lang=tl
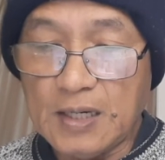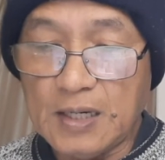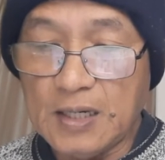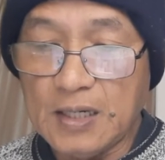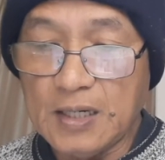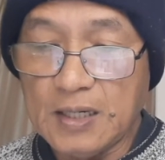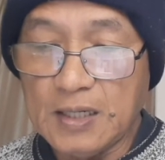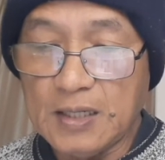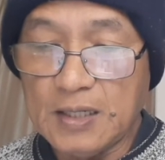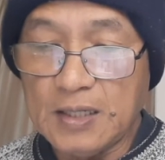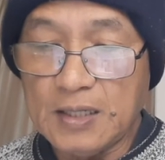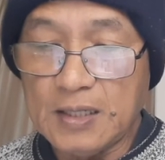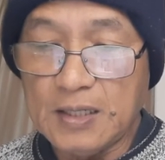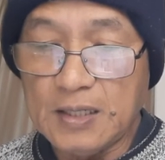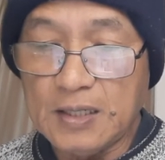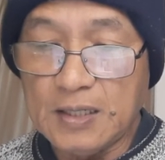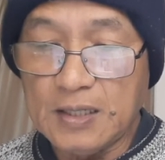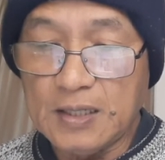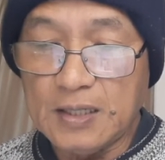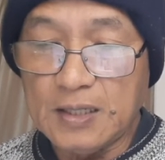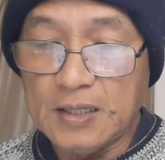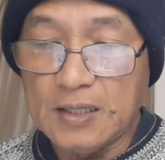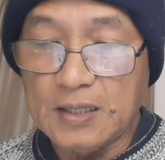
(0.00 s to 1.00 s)
Ang
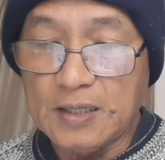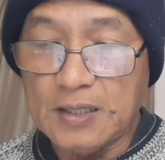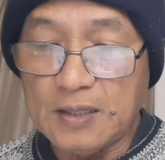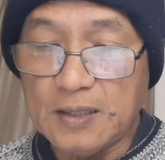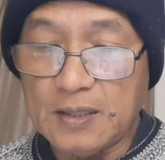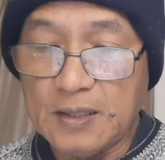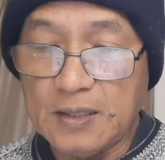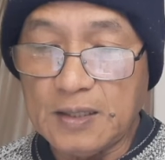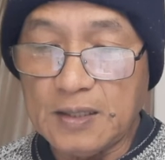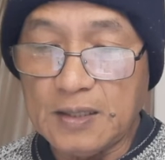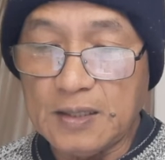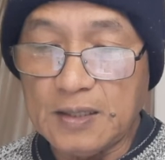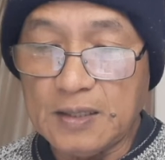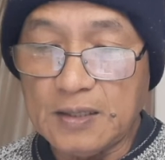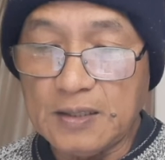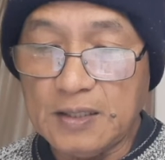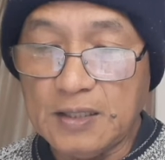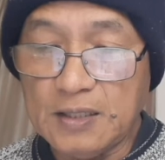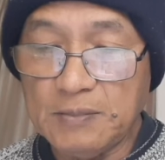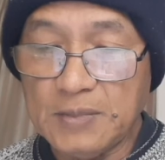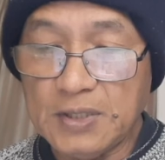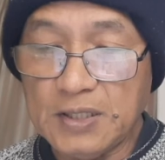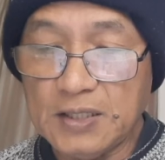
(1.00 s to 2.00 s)
uh,
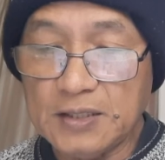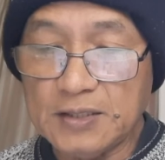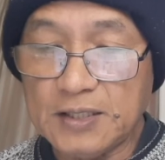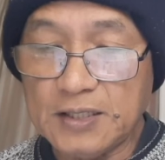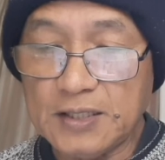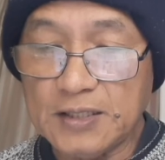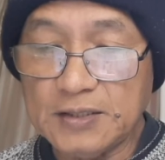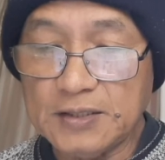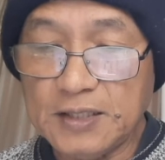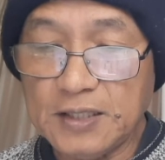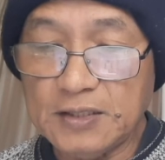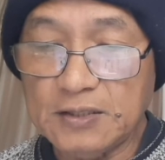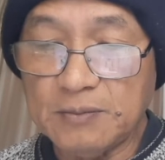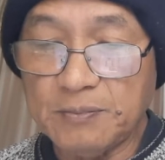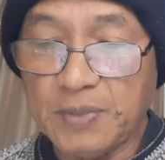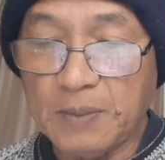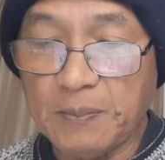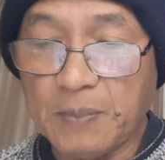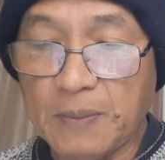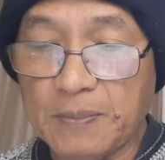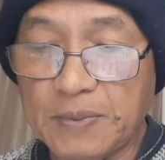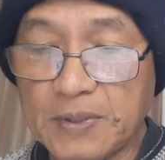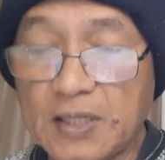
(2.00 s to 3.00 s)
email address na inyong
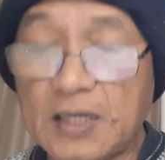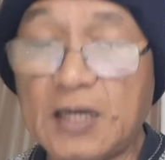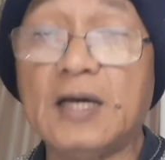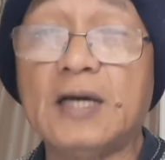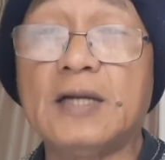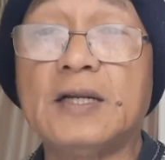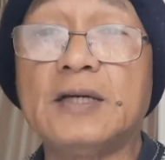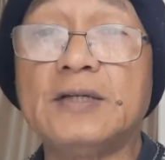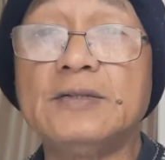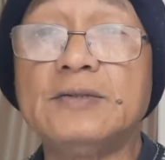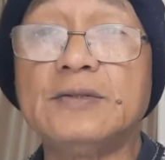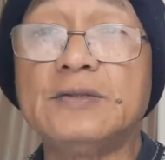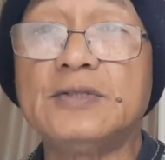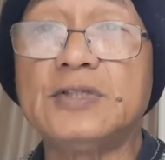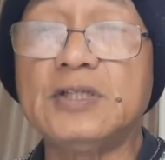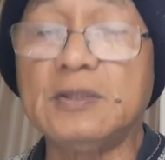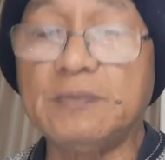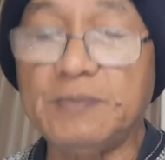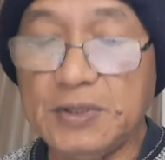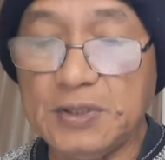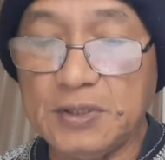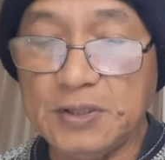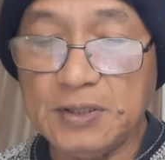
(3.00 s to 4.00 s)
pagpapadalhan ng inyong
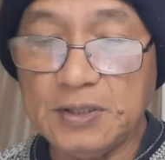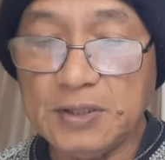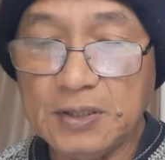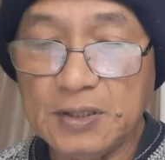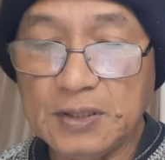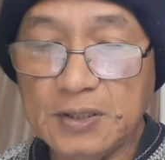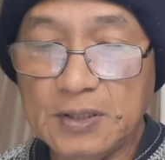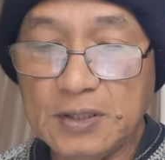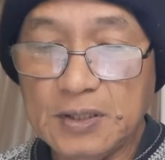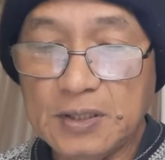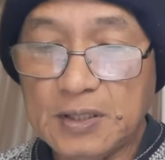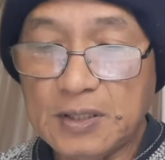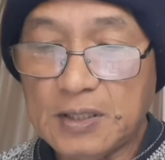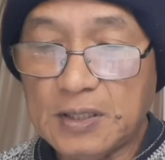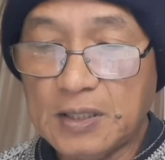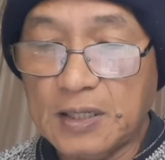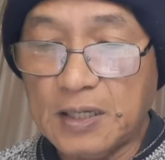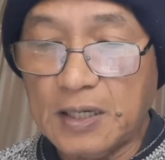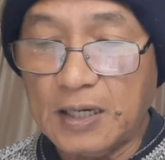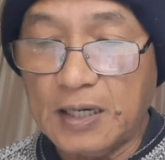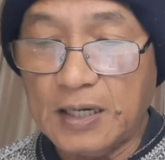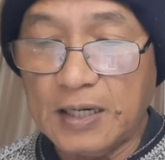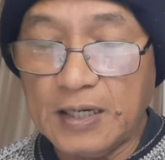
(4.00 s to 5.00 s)
CV
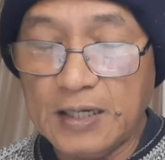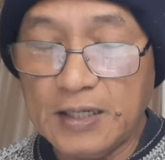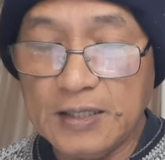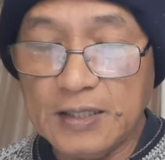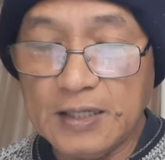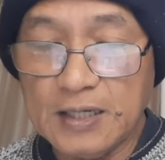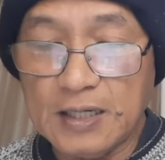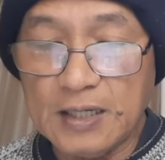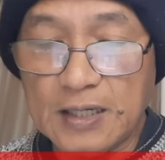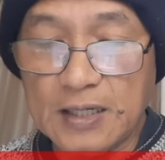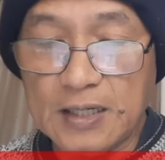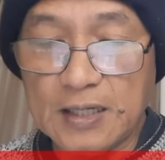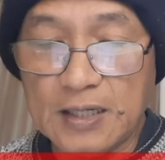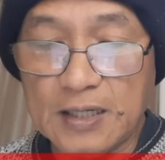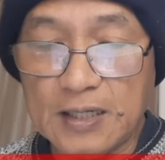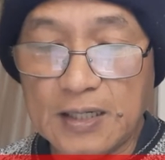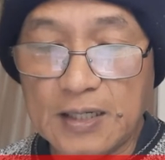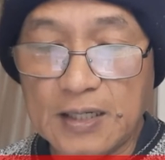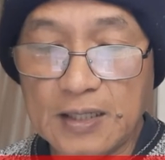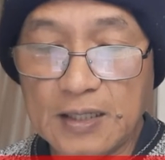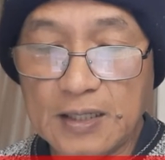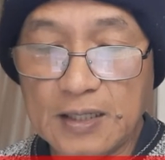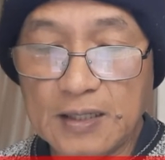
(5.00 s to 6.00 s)
ay
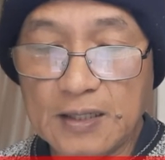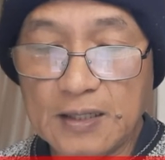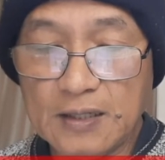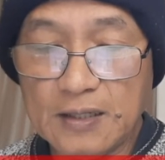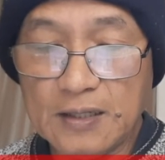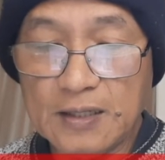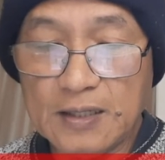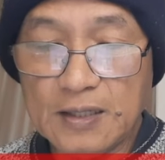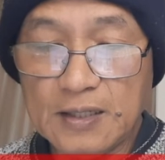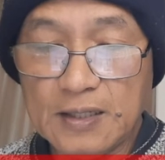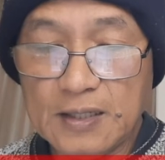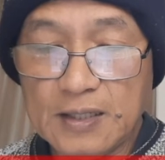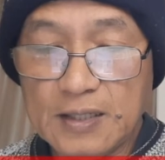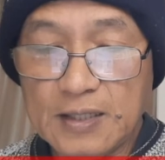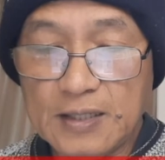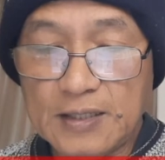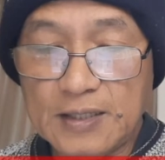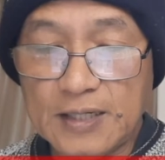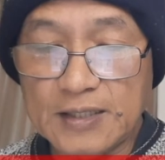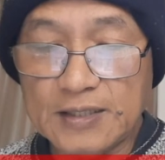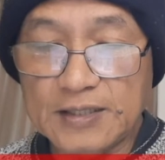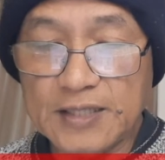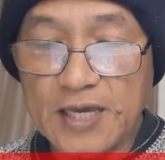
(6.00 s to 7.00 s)
uh, ah,
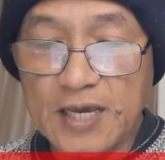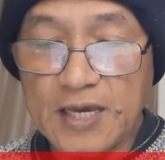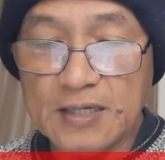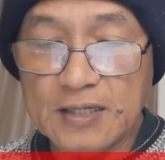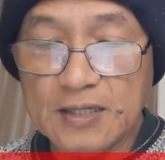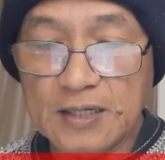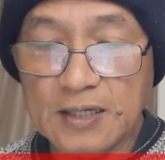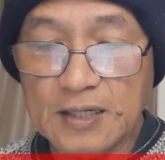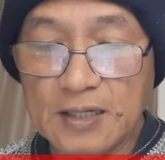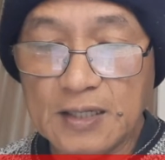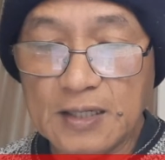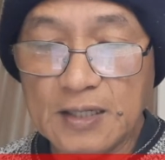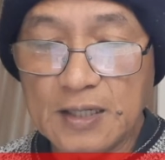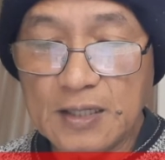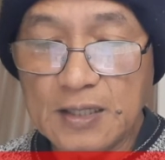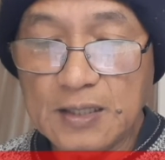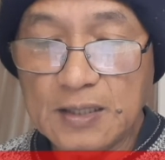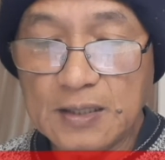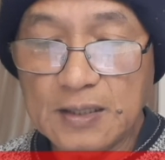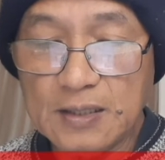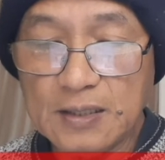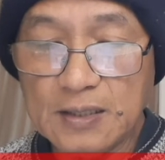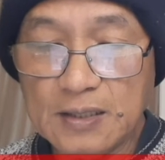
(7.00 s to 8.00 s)

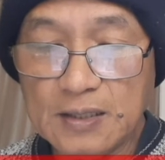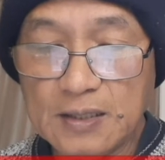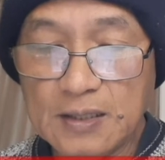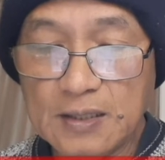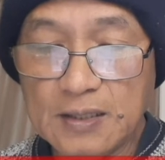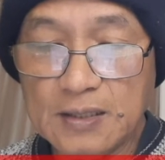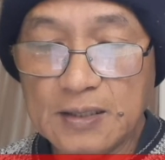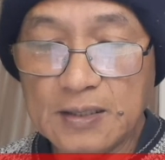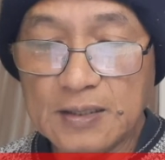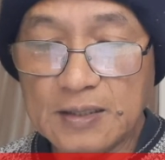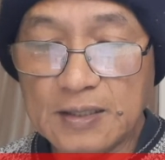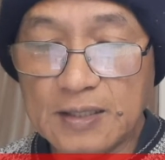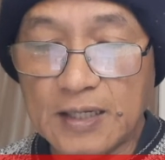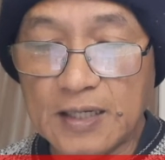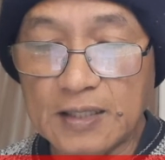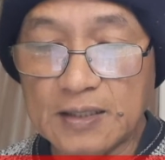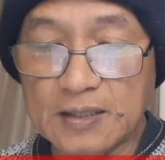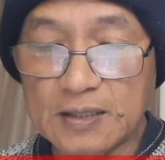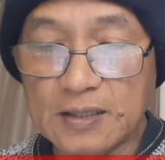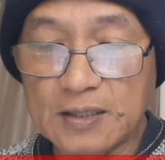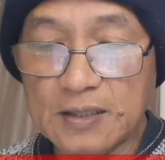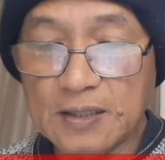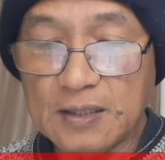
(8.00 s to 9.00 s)

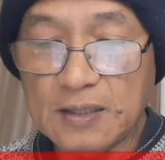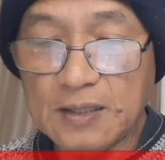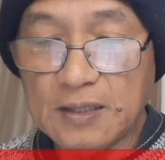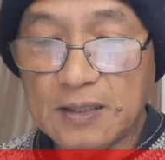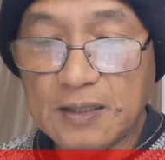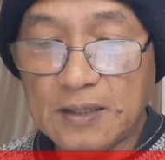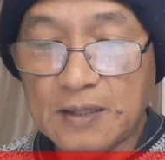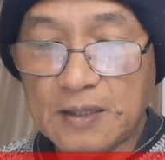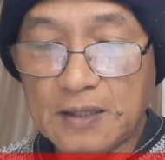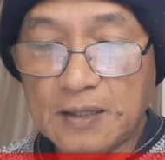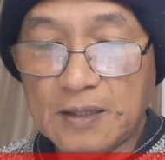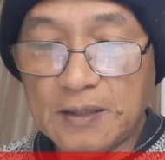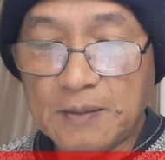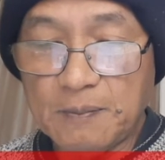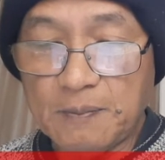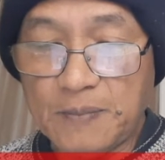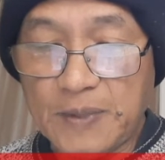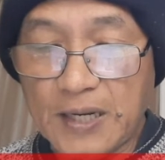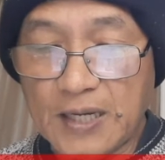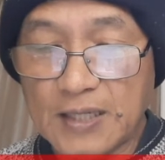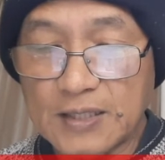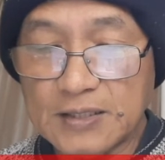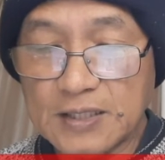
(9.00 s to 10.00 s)

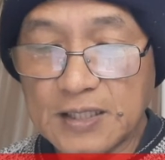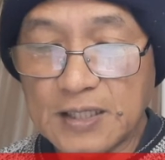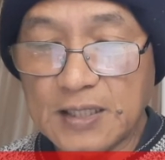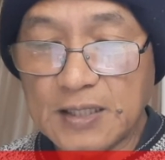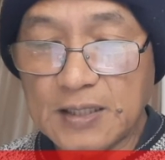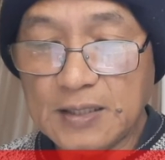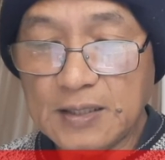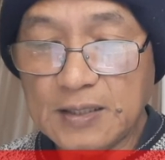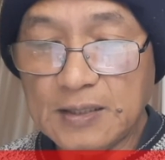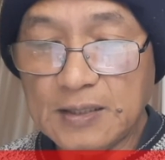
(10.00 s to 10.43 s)
nathaniel.plaza